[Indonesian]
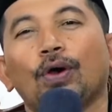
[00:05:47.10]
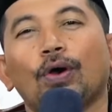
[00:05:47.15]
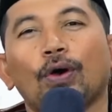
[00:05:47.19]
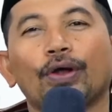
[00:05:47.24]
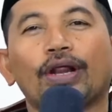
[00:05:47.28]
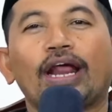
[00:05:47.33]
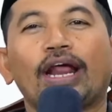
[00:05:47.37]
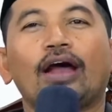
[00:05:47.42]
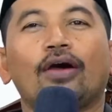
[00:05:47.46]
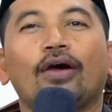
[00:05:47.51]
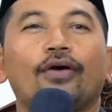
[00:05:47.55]

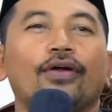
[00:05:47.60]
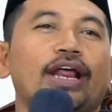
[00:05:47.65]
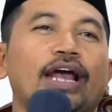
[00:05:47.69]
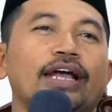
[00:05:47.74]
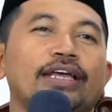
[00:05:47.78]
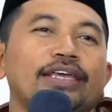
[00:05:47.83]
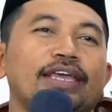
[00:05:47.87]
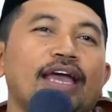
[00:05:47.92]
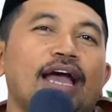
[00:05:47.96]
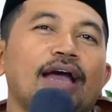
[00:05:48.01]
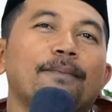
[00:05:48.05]

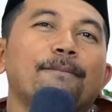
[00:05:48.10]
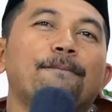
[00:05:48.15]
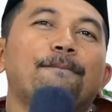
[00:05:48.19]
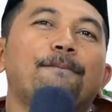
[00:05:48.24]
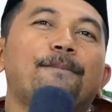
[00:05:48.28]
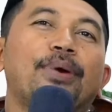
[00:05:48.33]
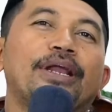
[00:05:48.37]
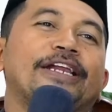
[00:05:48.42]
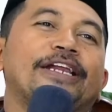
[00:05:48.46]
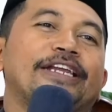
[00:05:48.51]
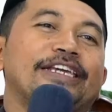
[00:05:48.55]
orang-orang yang
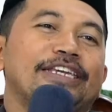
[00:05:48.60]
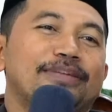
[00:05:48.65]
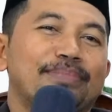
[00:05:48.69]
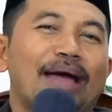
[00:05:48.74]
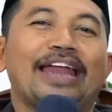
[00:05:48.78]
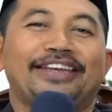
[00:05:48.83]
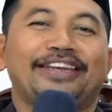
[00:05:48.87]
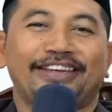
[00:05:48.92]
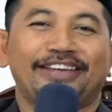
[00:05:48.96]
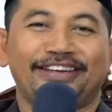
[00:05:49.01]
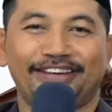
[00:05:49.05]

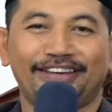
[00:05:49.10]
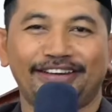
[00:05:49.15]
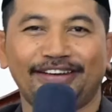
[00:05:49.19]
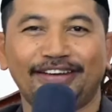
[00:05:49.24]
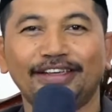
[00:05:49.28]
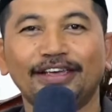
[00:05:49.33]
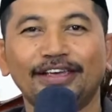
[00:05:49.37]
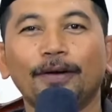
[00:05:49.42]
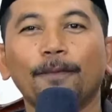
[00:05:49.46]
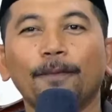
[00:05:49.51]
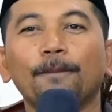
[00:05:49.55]
beriman
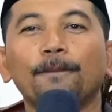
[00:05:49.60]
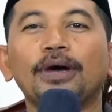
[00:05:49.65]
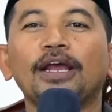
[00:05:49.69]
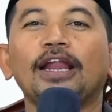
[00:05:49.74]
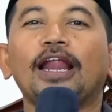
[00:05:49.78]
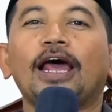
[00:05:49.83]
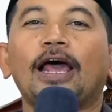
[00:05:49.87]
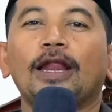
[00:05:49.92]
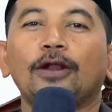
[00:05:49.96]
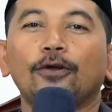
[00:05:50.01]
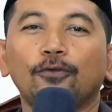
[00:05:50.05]

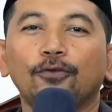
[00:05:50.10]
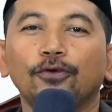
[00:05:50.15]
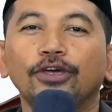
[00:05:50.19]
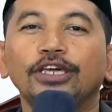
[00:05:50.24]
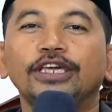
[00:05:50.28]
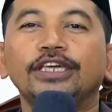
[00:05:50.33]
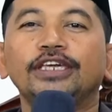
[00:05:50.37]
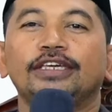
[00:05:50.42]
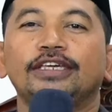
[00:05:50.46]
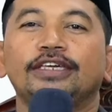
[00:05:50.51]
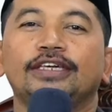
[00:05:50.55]

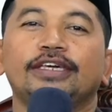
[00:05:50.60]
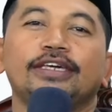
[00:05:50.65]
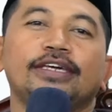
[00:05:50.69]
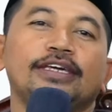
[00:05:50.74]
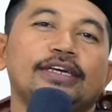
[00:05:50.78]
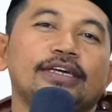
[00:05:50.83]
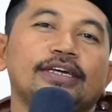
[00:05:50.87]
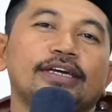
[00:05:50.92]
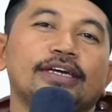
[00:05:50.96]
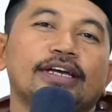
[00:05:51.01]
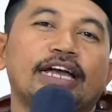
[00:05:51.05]
melalui
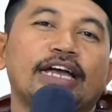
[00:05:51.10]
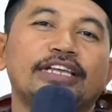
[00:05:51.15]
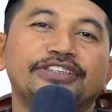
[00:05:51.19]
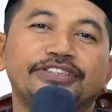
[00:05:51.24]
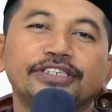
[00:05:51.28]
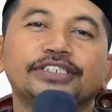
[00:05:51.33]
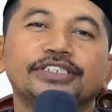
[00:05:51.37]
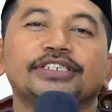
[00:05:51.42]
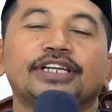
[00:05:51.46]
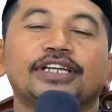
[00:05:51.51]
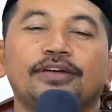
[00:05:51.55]

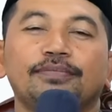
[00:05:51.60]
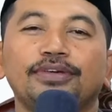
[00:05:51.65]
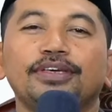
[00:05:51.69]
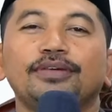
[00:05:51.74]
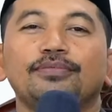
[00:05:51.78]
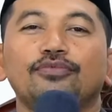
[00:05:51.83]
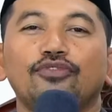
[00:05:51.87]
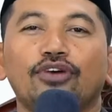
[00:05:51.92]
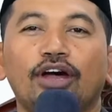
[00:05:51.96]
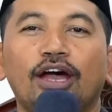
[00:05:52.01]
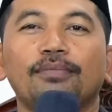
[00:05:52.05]
Kanjeng
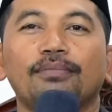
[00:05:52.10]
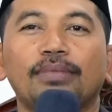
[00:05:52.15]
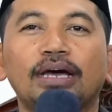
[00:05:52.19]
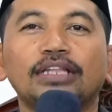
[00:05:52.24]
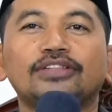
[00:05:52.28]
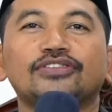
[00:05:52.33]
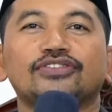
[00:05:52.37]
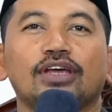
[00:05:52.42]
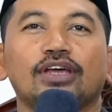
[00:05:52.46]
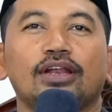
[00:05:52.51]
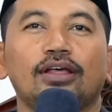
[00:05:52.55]
Nabi
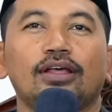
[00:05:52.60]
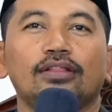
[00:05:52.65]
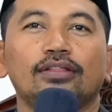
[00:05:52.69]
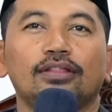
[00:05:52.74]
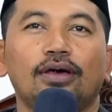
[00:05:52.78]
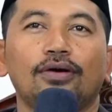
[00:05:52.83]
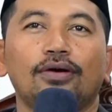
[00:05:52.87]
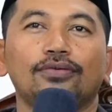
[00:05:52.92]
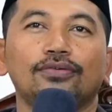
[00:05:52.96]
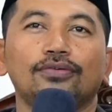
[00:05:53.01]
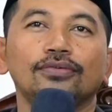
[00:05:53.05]
Muhammad
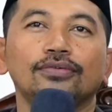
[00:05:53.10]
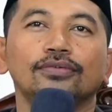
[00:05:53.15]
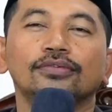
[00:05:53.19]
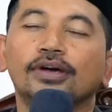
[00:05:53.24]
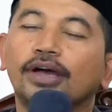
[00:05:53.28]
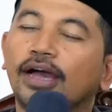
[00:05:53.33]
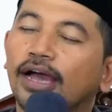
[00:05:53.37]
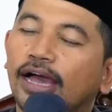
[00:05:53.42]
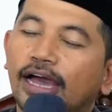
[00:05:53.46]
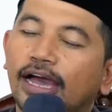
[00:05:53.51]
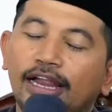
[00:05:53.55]
sallallahu
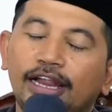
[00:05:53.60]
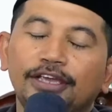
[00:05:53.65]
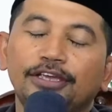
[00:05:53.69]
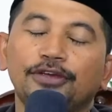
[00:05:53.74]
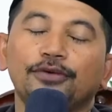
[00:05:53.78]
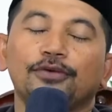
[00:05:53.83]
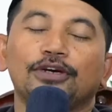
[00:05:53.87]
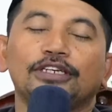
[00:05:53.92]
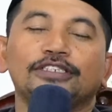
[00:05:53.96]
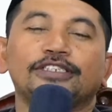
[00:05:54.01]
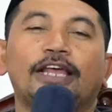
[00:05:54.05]

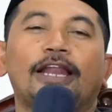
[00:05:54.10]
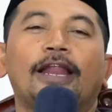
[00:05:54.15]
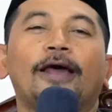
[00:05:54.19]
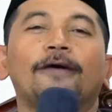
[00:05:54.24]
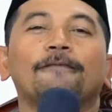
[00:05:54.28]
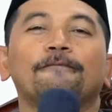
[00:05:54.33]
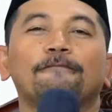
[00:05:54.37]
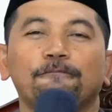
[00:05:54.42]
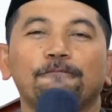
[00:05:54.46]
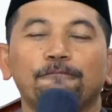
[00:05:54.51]
alaihi wasallam.